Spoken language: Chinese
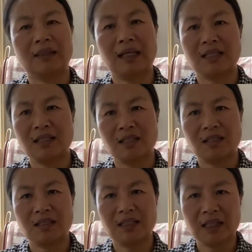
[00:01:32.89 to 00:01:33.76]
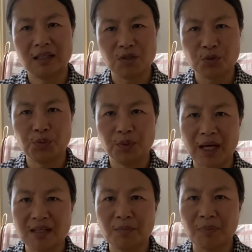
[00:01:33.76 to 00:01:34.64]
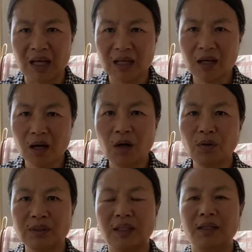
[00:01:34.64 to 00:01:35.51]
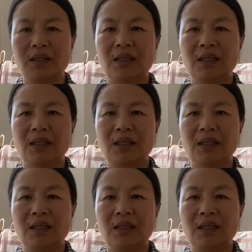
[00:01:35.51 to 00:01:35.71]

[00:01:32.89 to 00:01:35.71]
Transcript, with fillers: 它是家庭收入还是蛮高的。